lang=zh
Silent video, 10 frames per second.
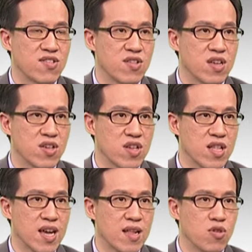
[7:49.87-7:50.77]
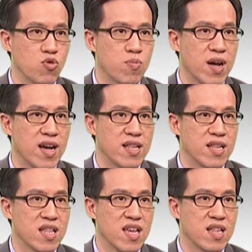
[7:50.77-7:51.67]
指令的形态，例如包含
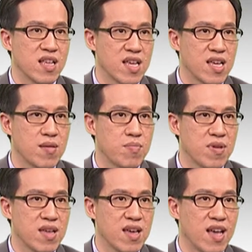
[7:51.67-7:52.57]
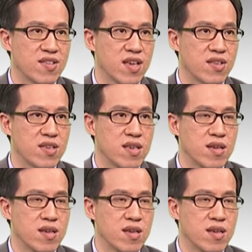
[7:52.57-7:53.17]
点 e b s s，